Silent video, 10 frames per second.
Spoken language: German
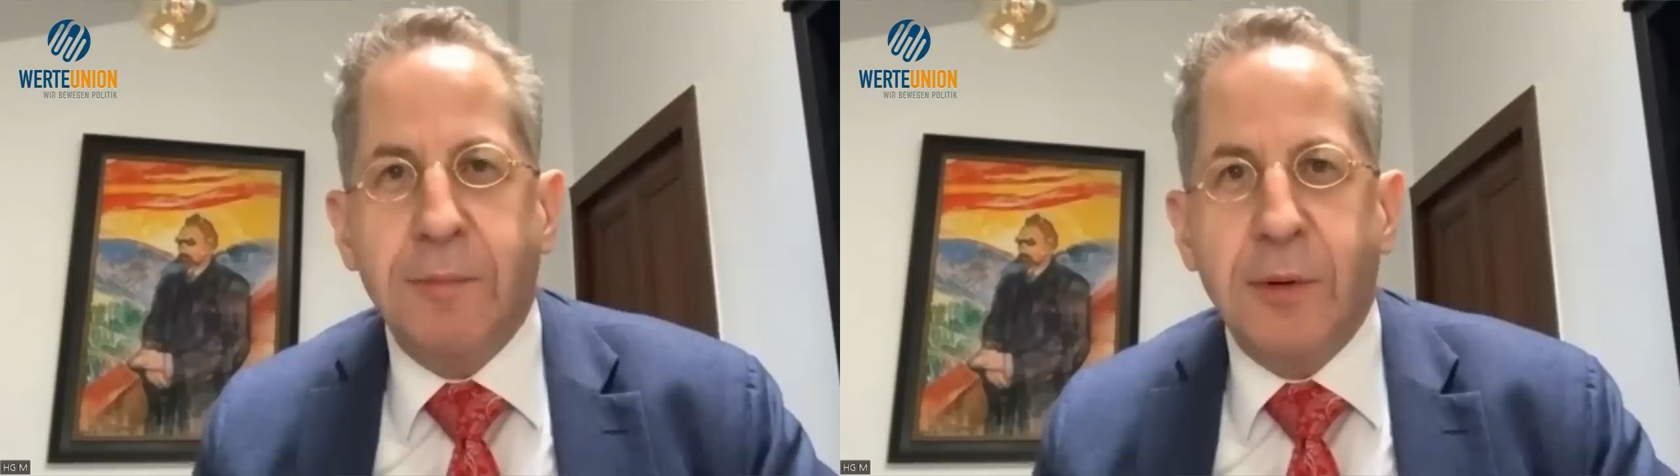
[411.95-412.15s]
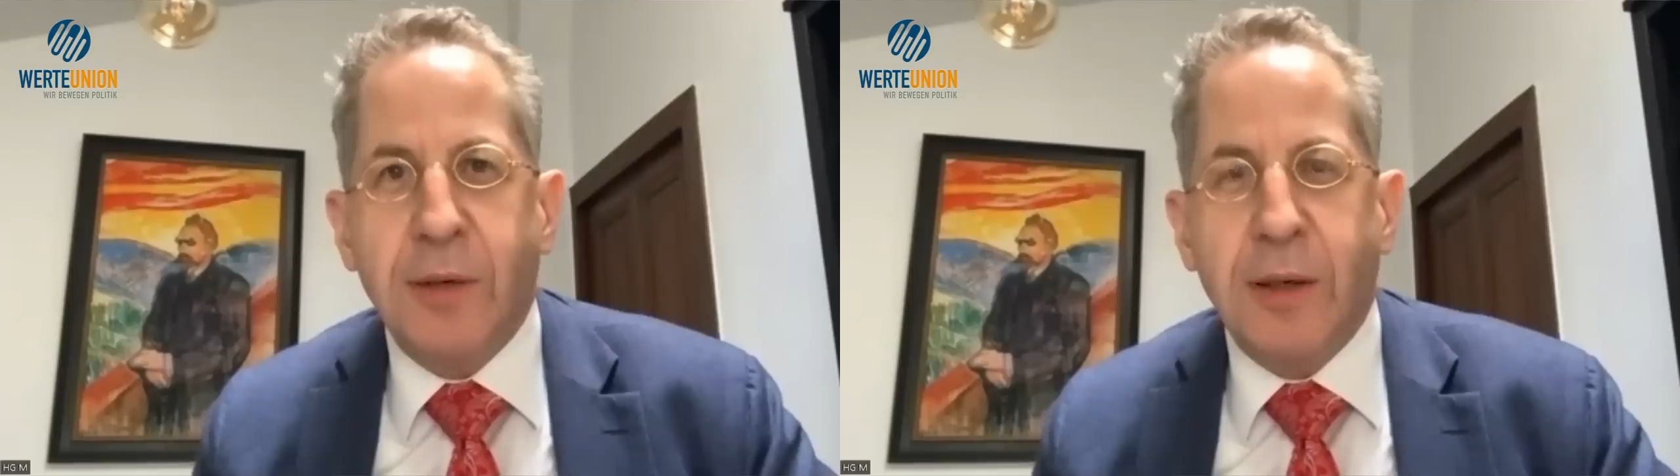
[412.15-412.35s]

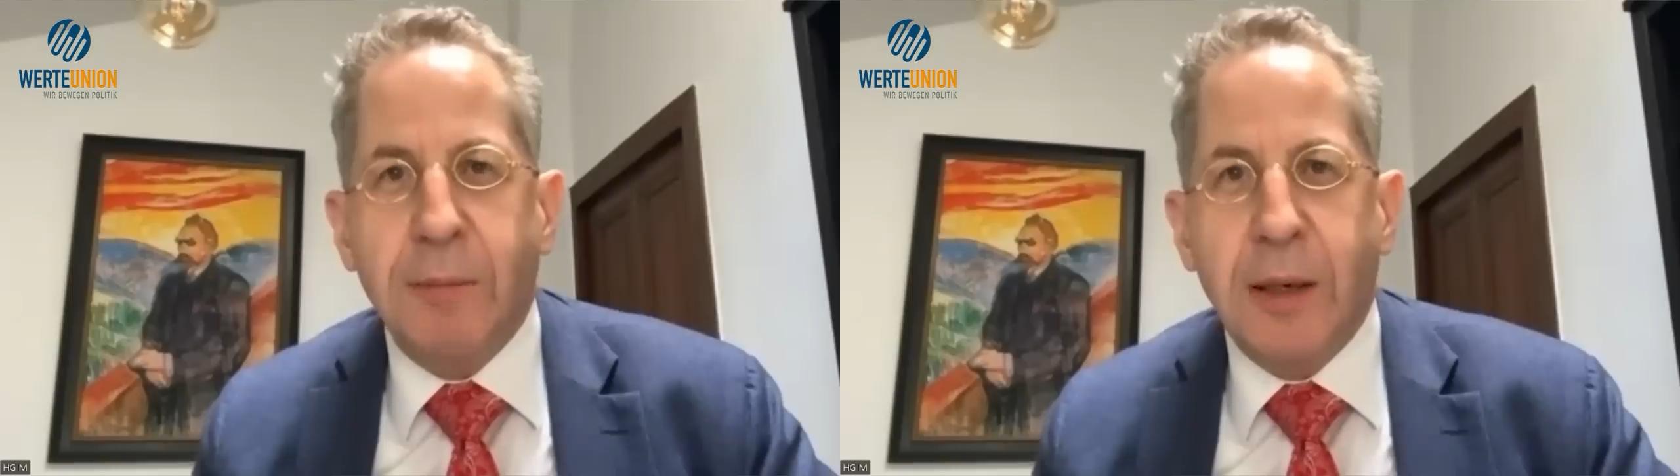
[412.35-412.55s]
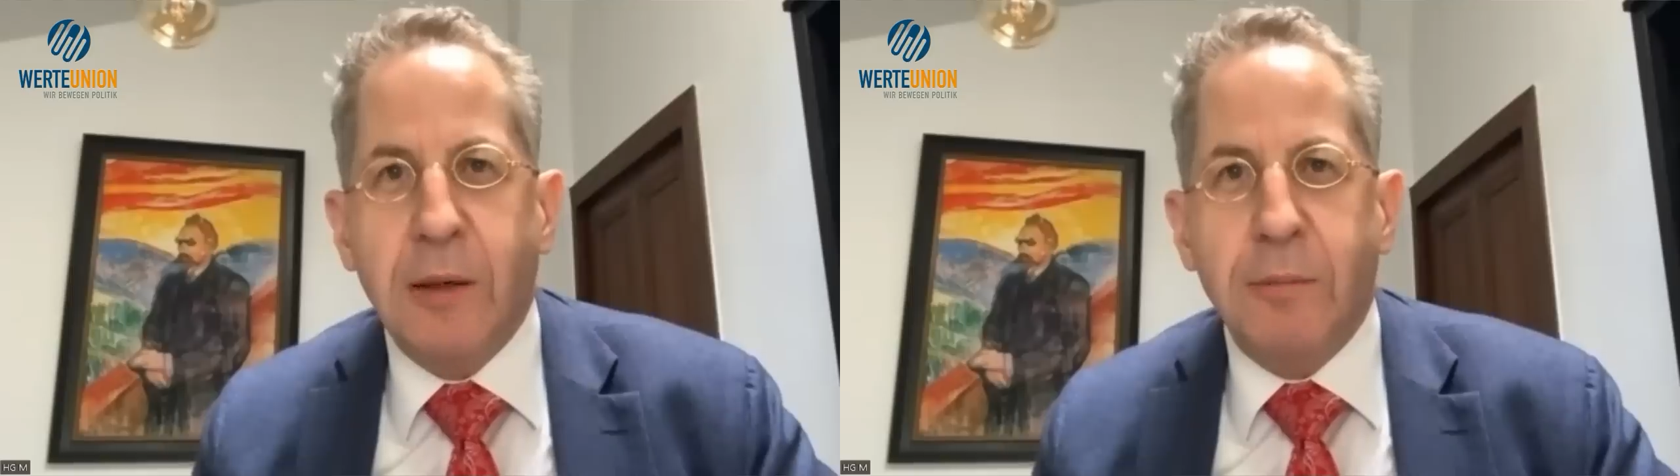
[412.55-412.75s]
ist eine
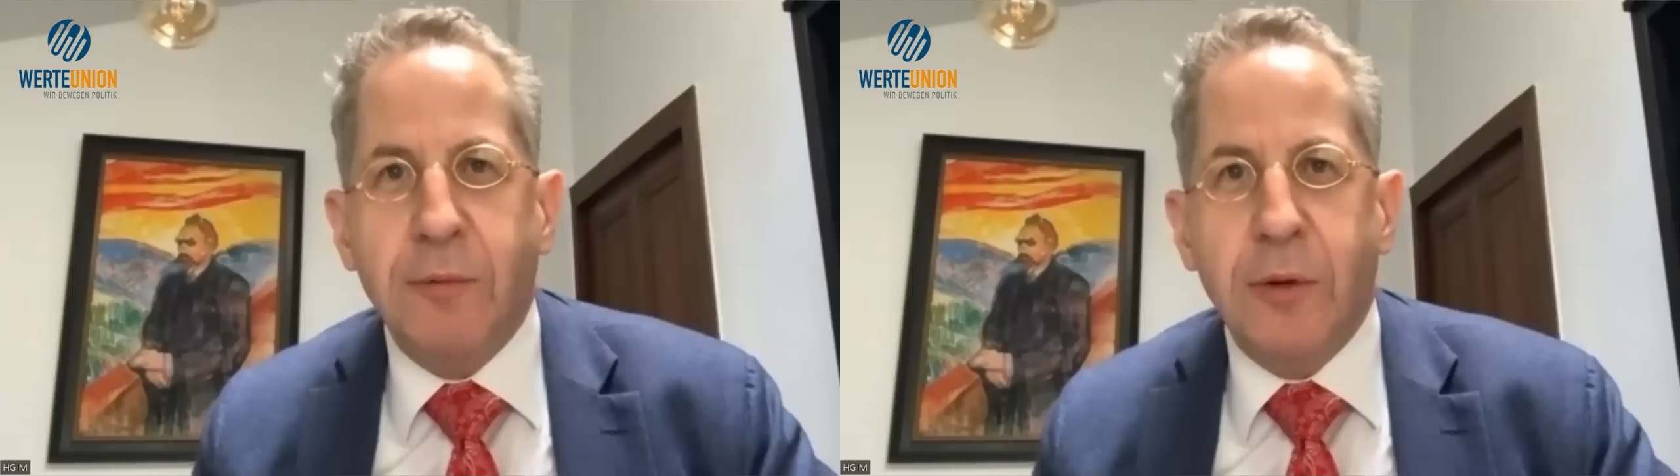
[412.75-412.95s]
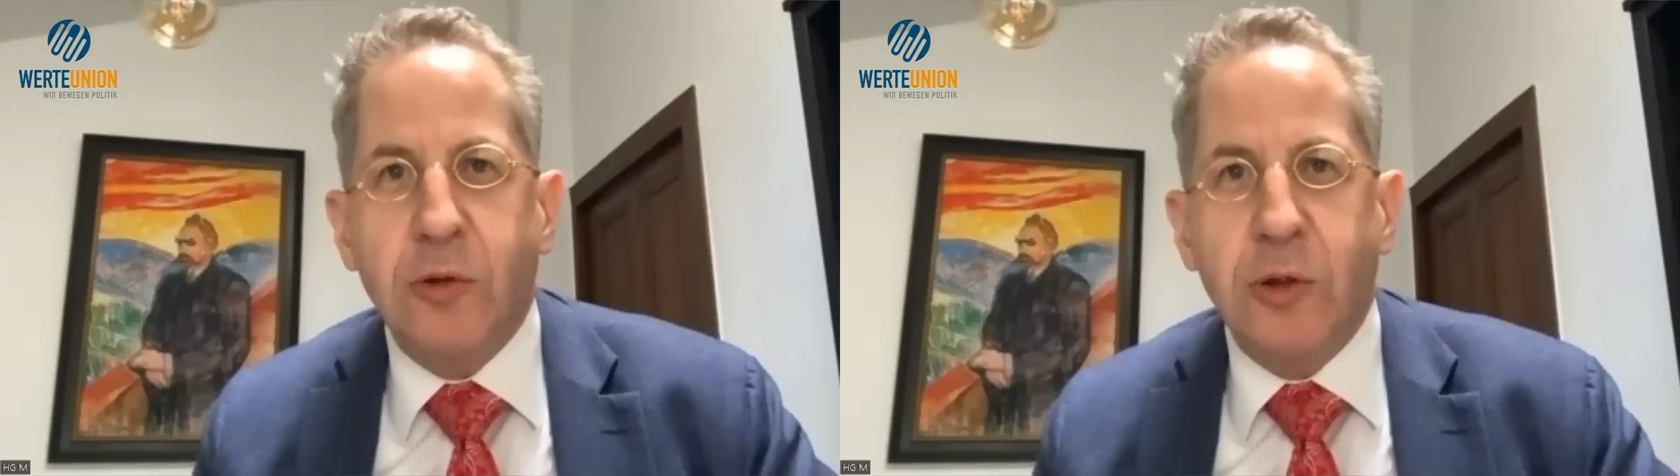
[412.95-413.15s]

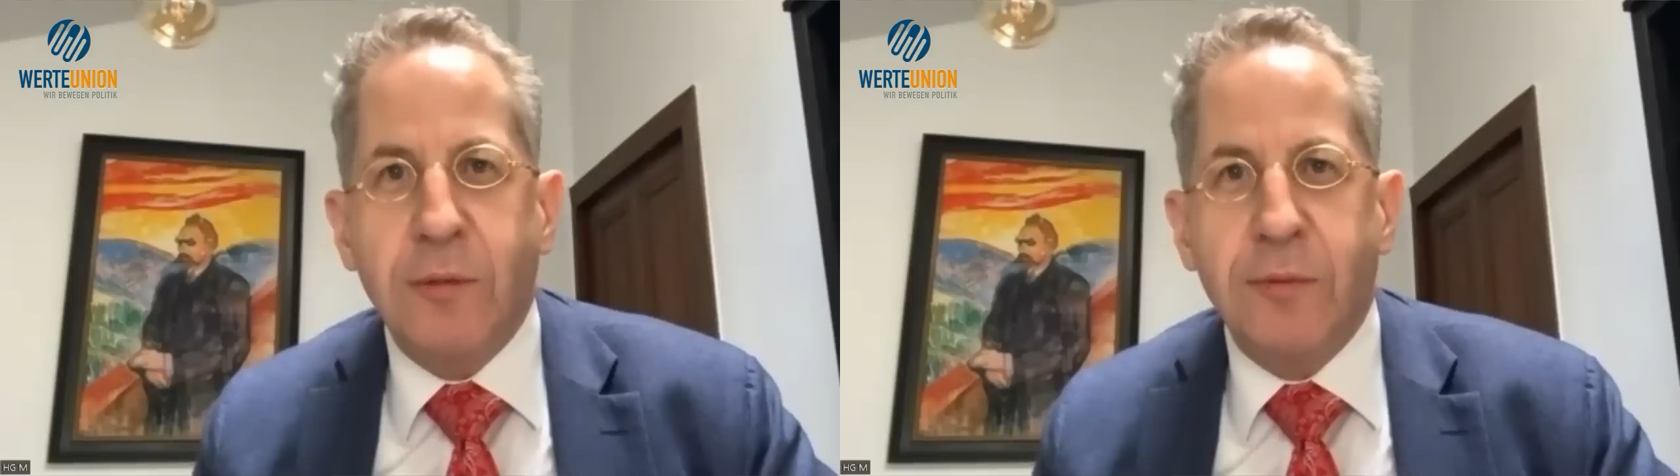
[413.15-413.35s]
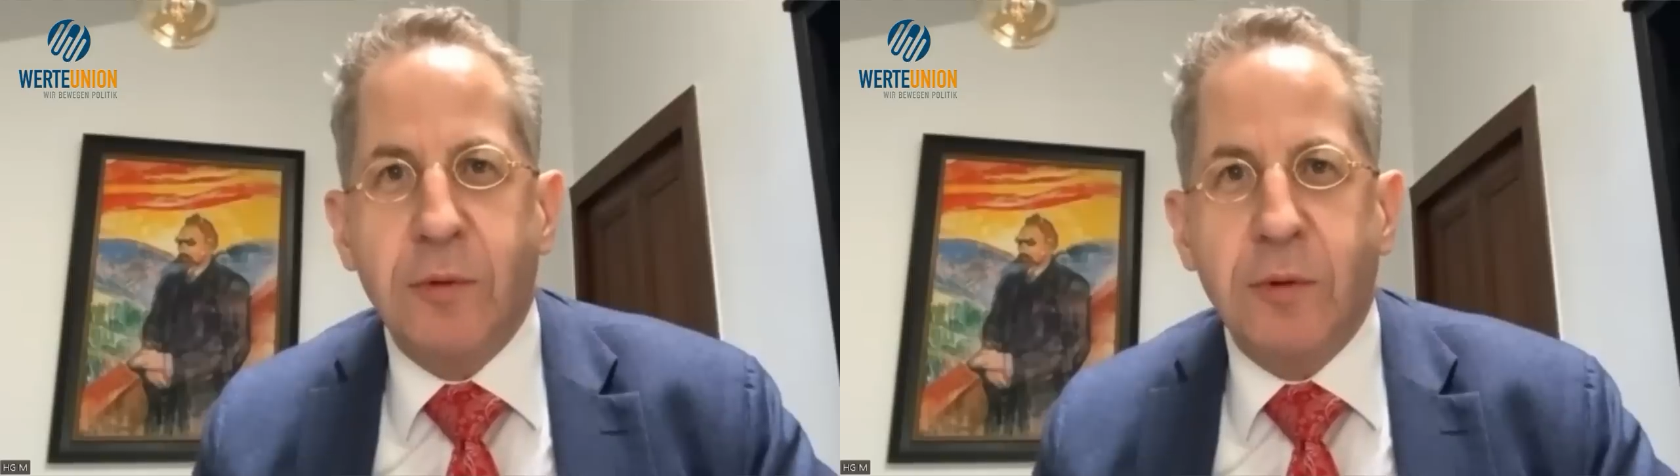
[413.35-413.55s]

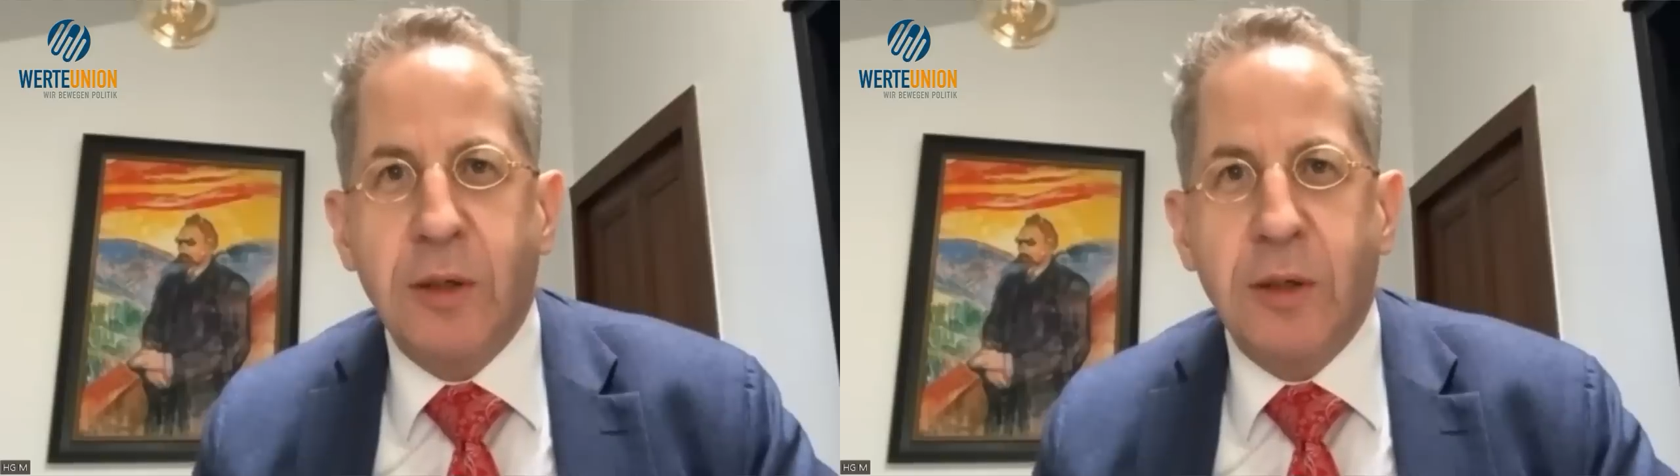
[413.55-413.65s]
Mangelbewirtschaftung,